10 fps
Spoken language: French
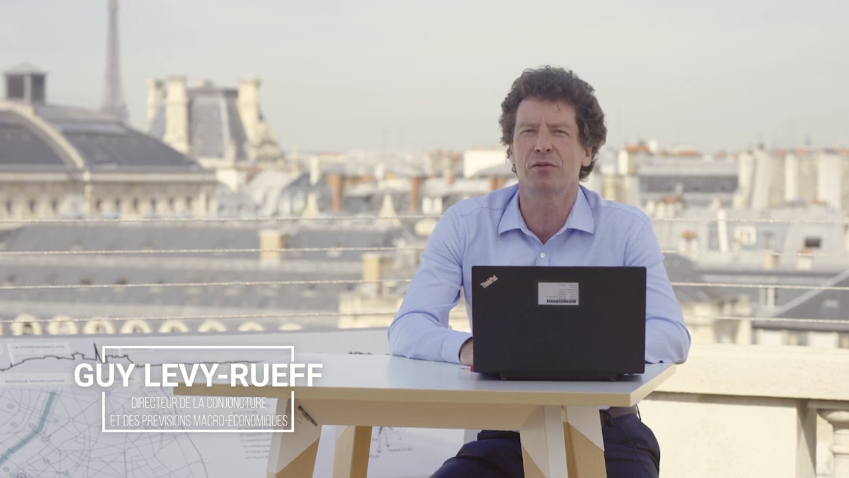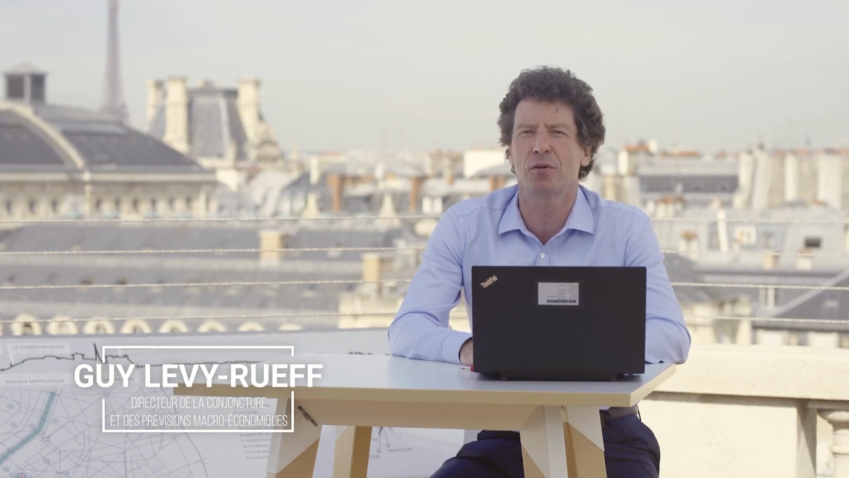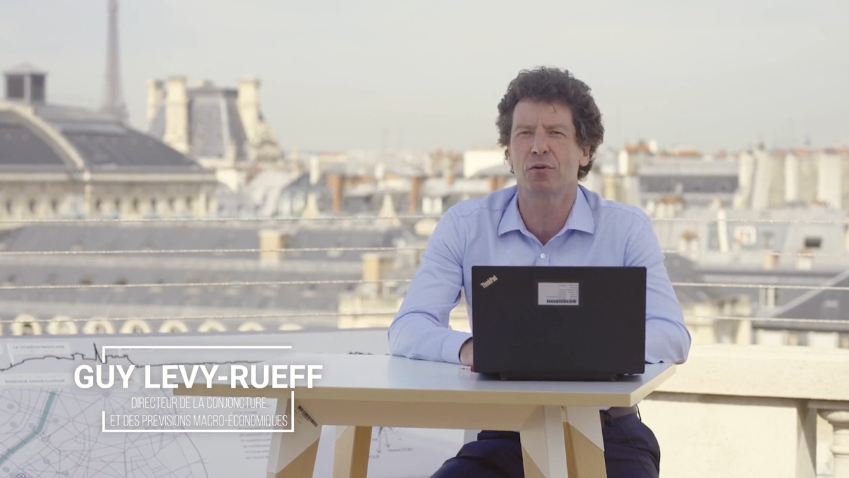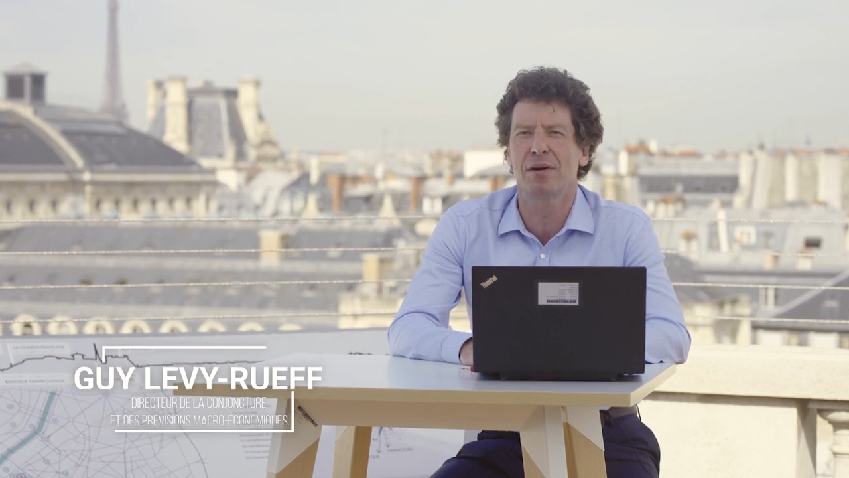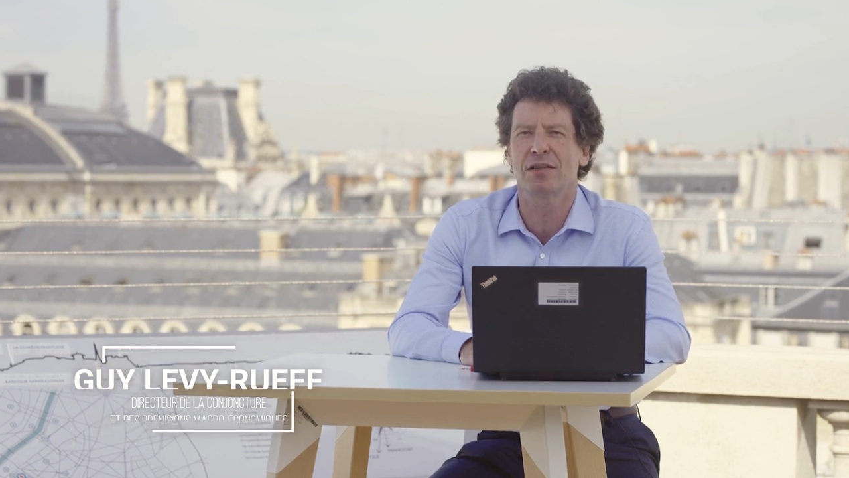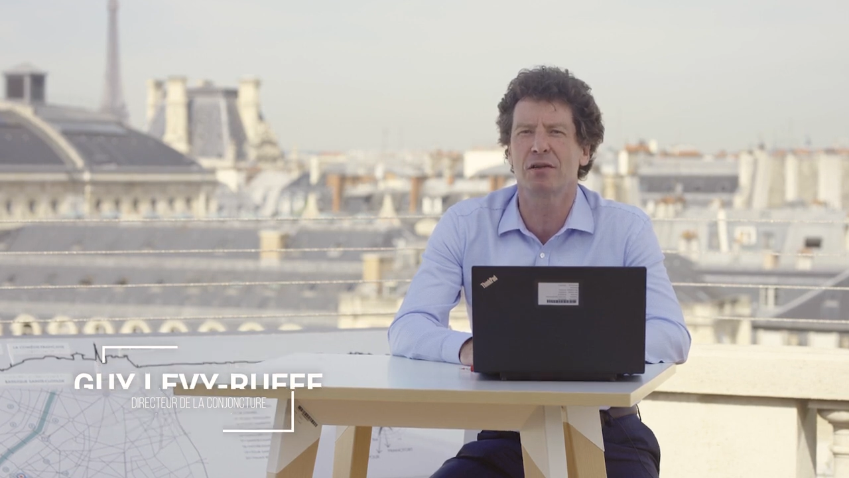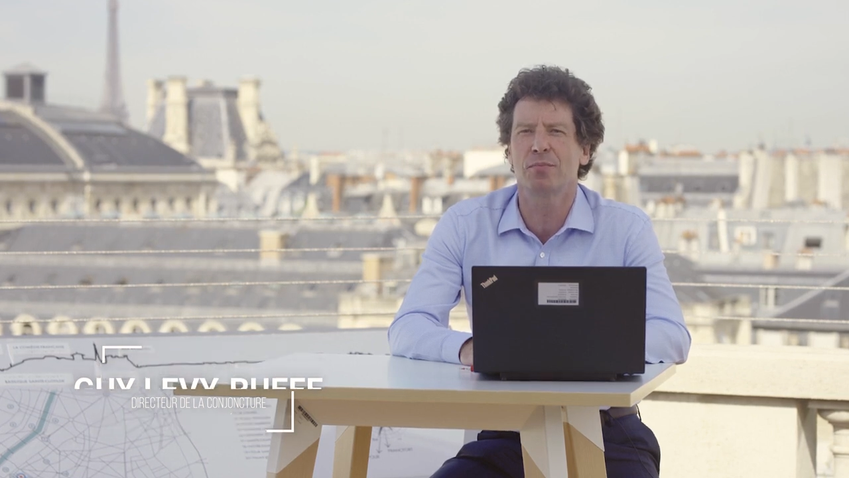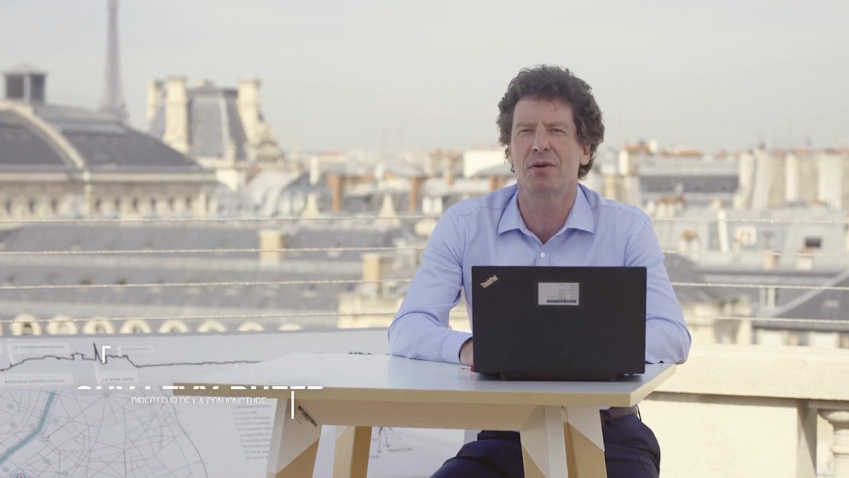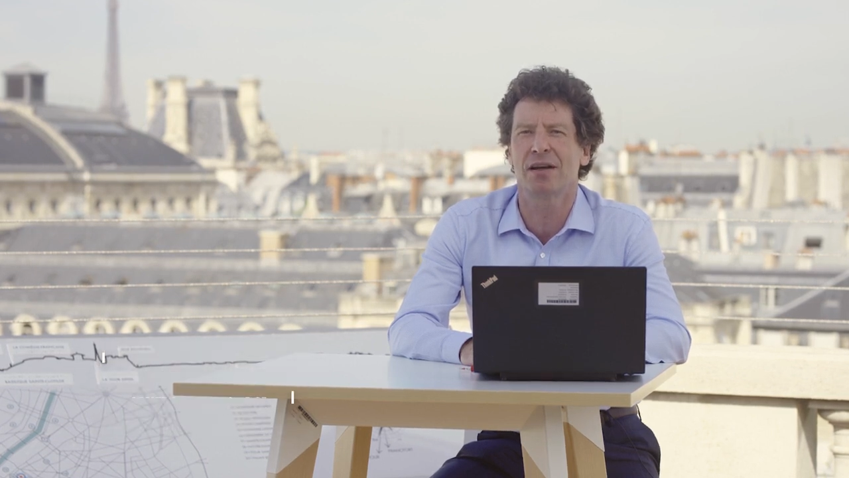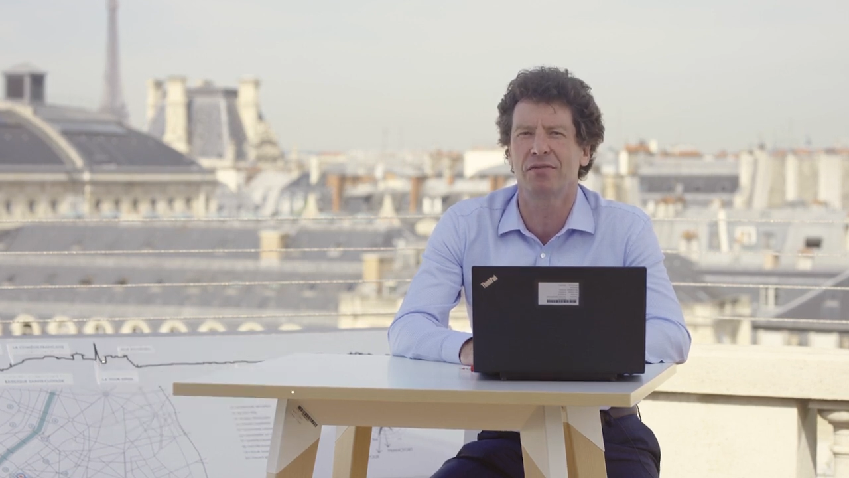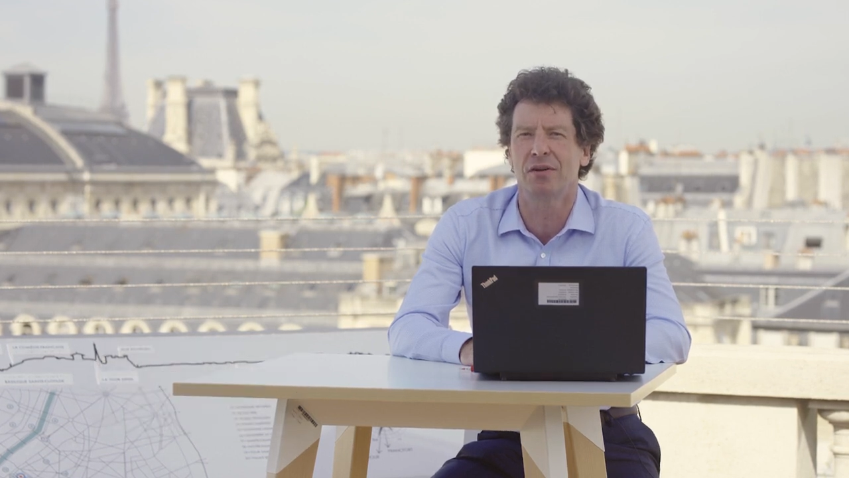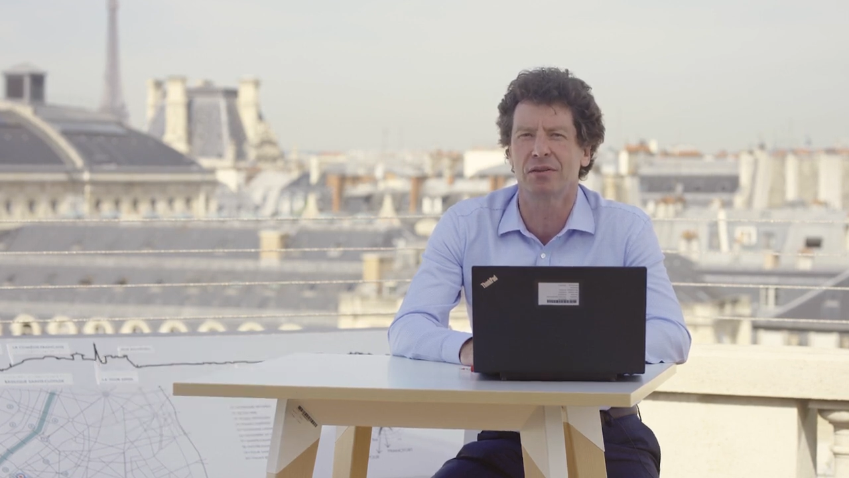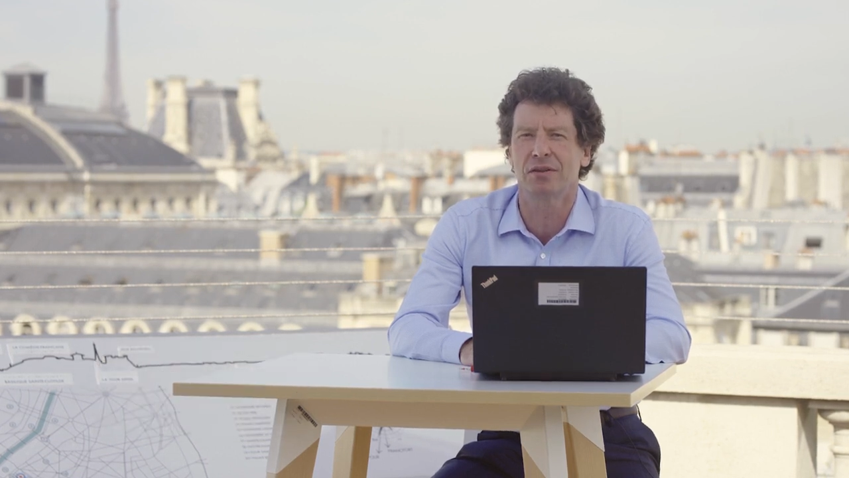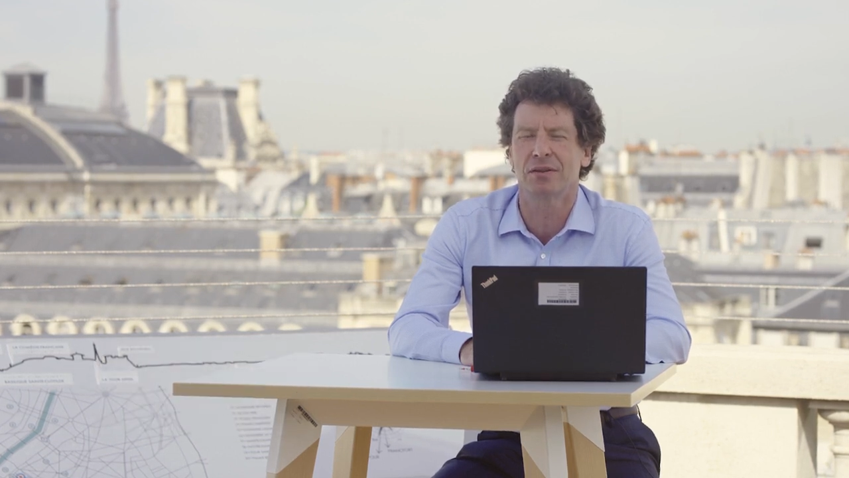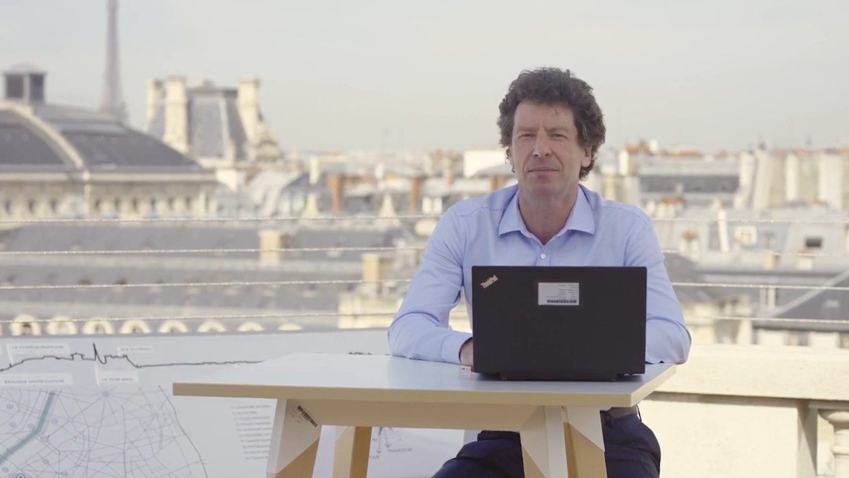sur trois ans pour la
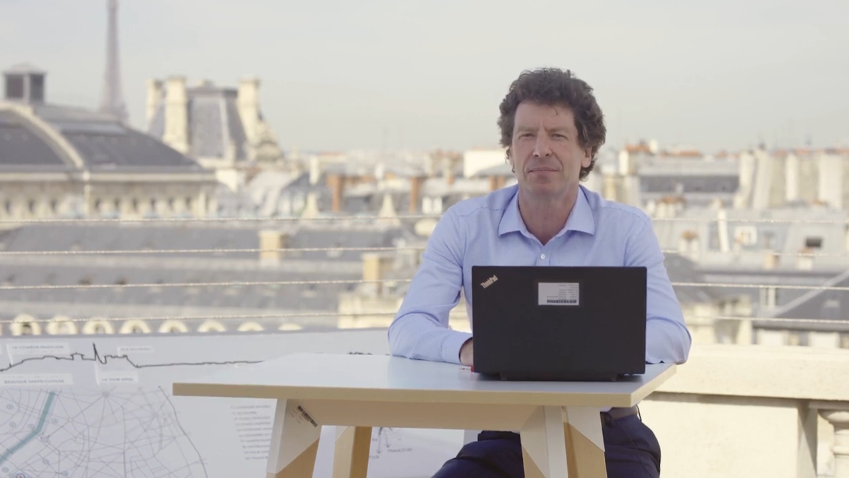France.